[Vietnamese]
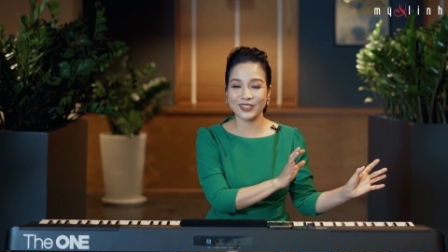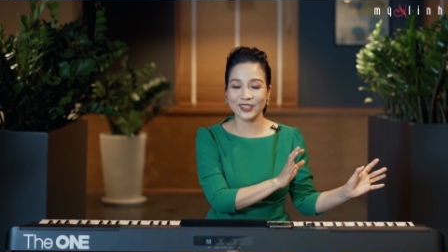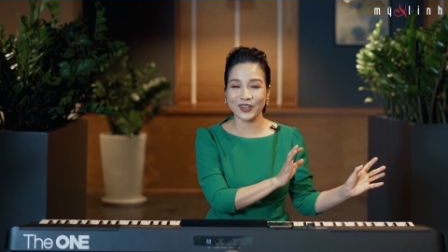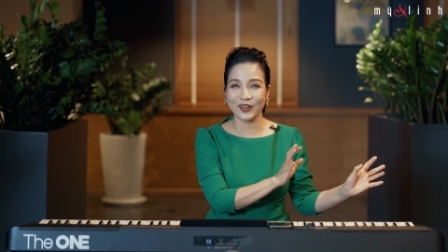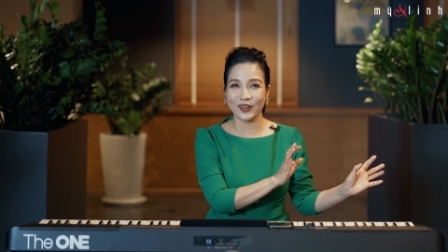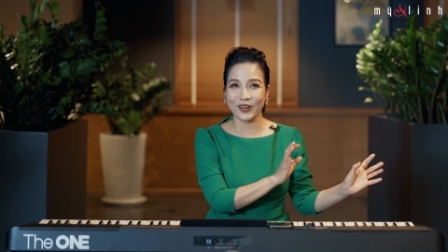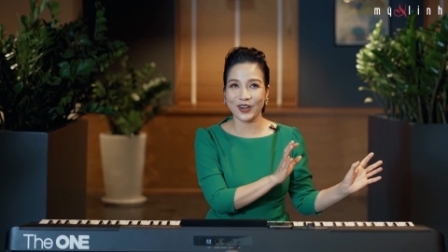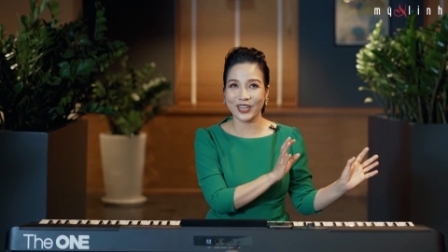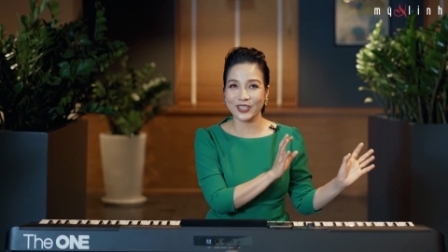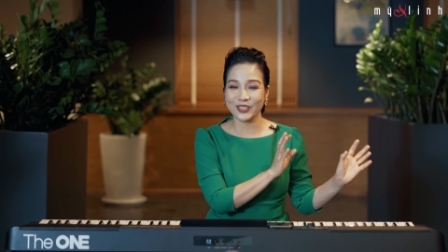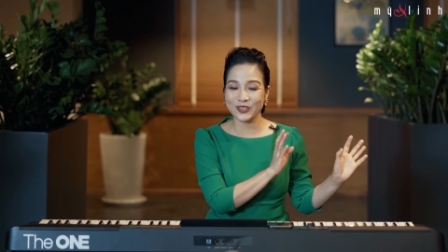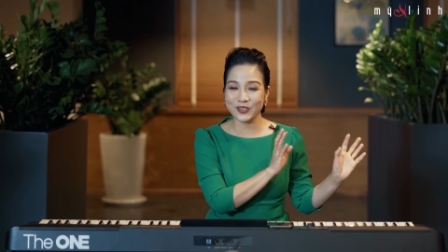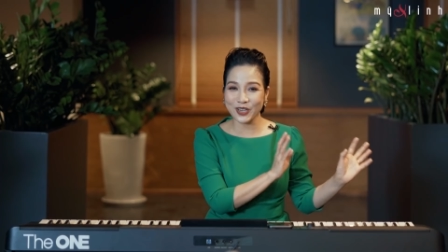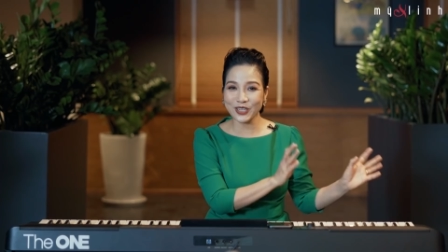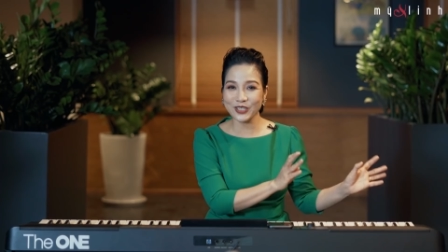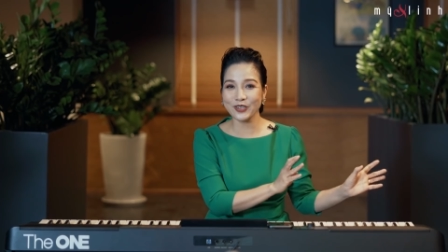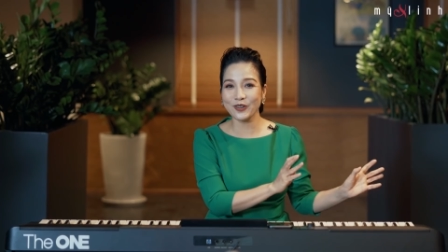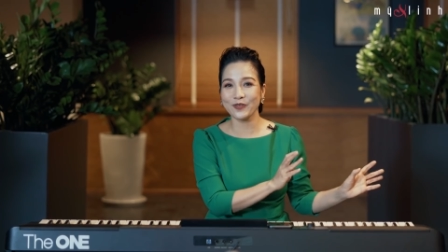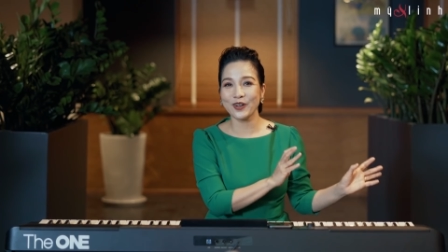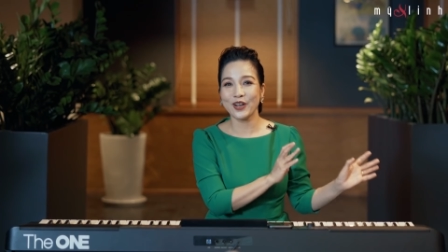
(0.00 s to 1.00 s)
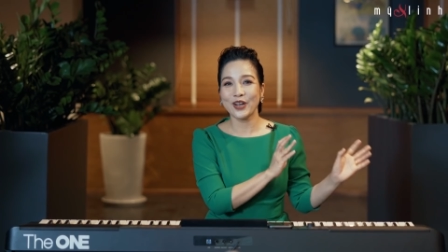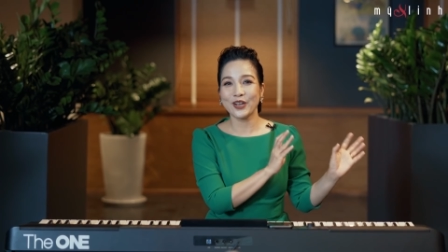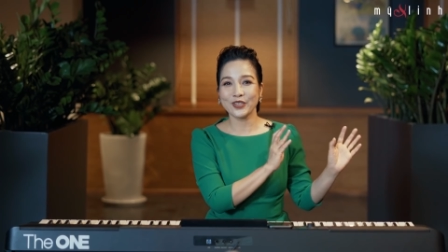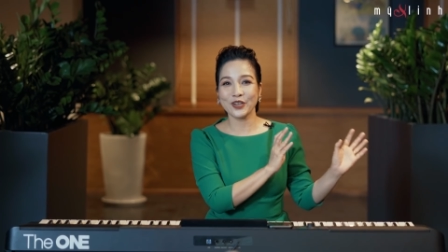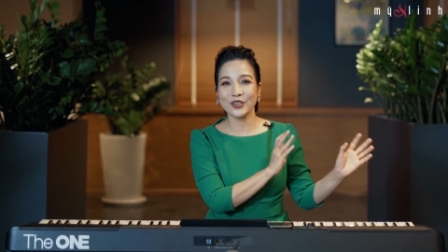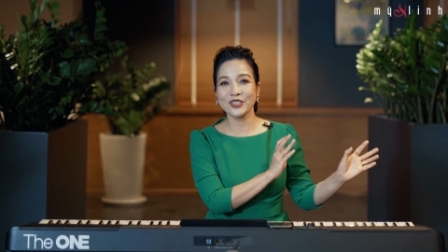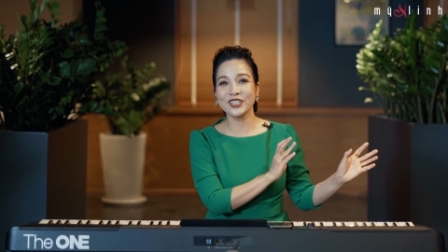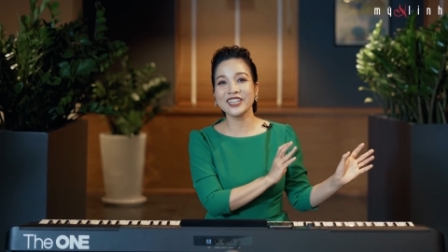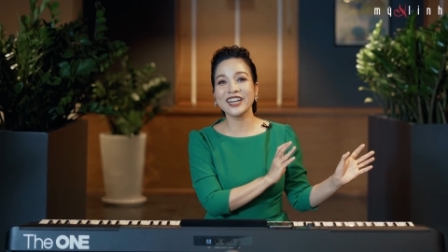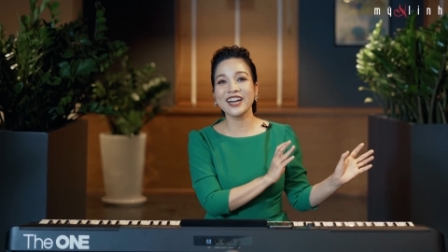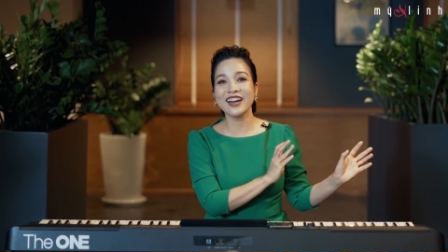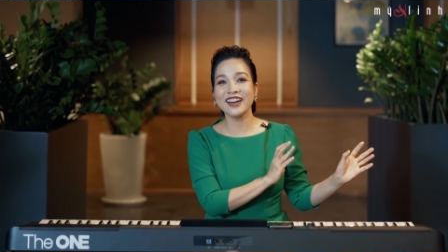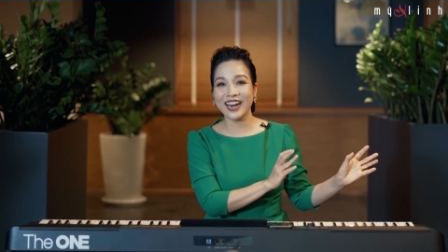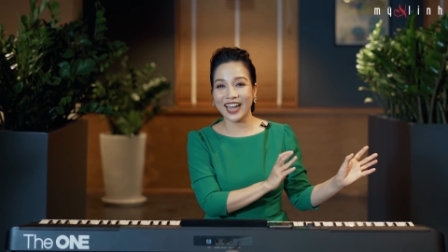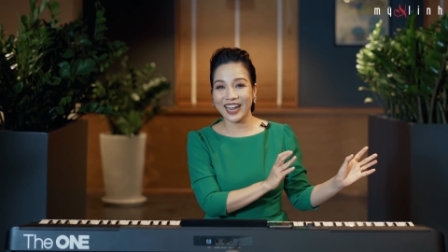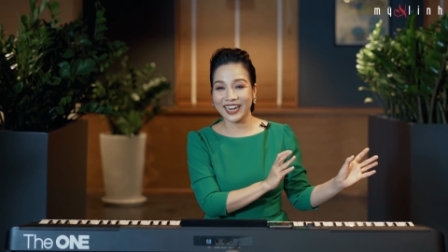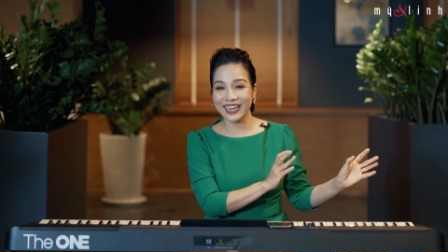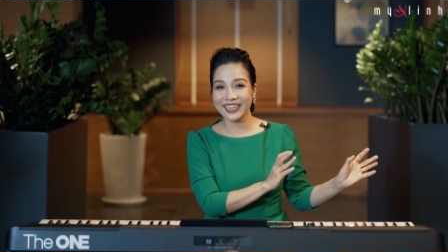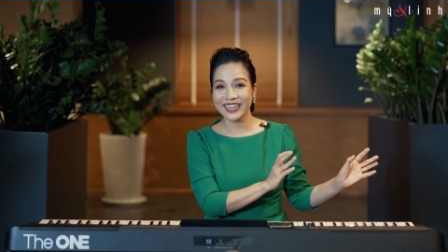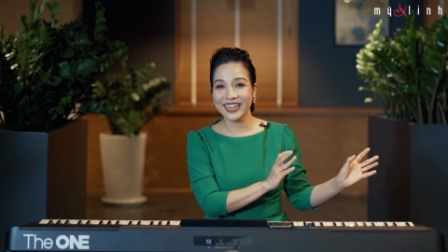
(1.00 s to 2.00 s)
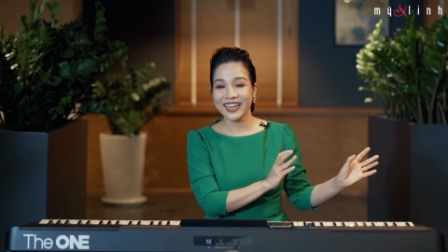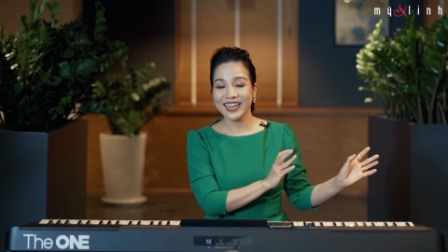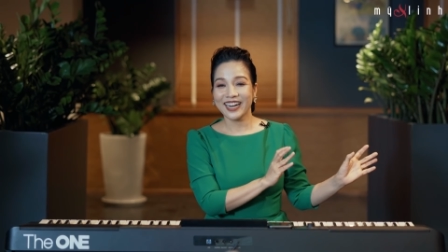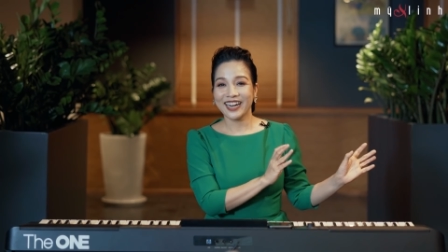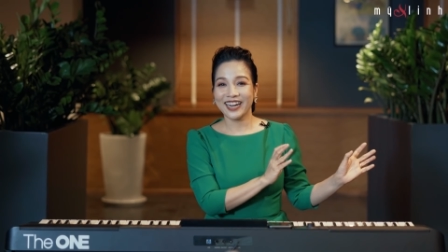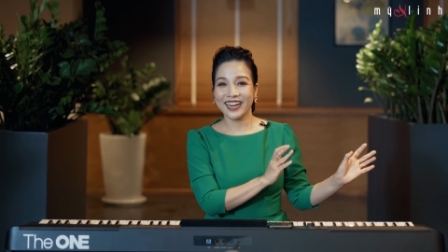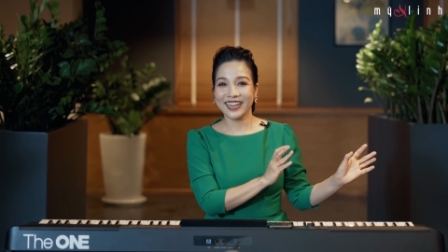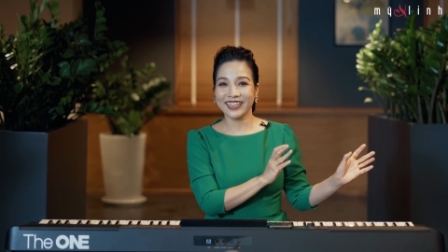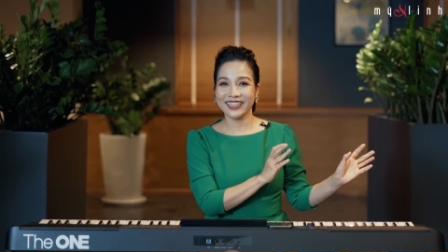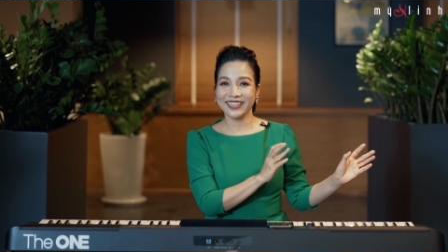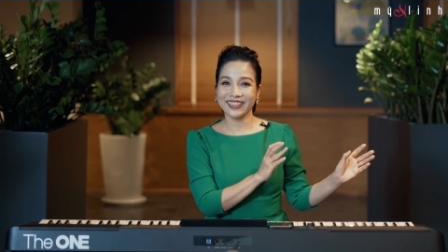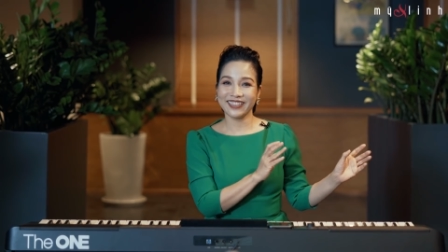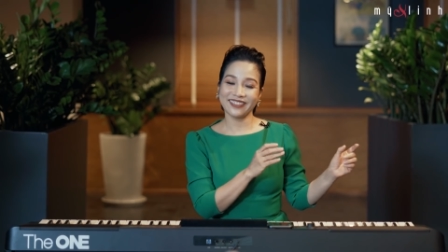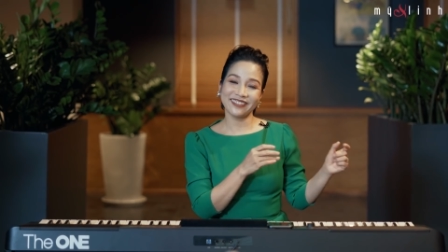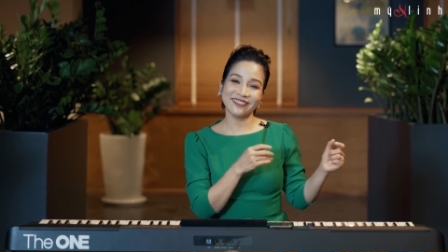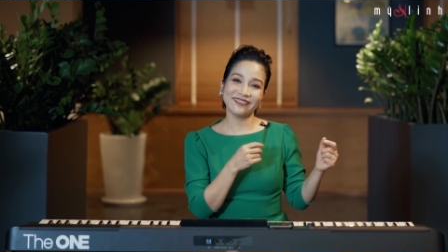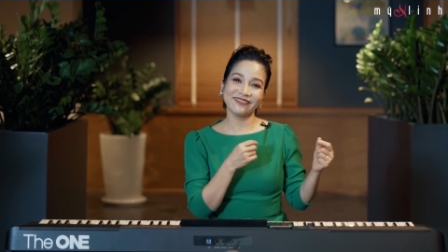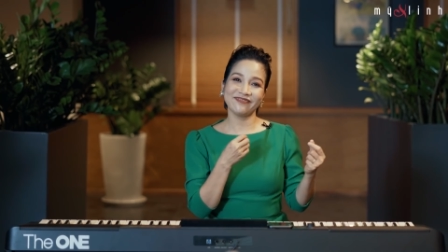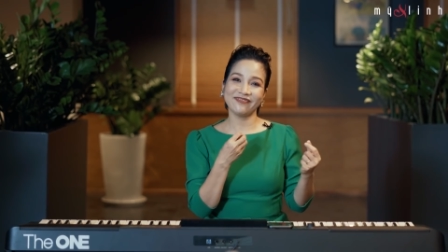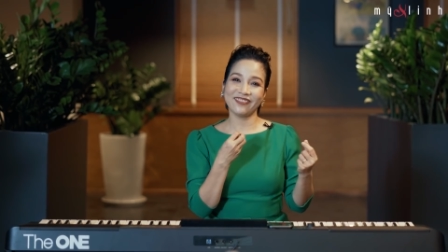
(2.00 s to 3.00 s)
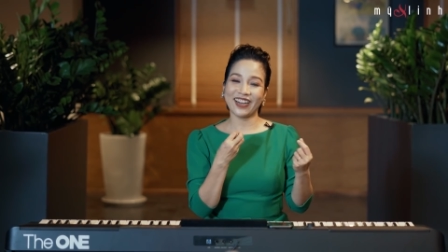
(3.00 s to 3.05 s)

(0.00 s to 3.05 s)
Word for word: ờ, gọi là chuyên dụng cho những cơ này à,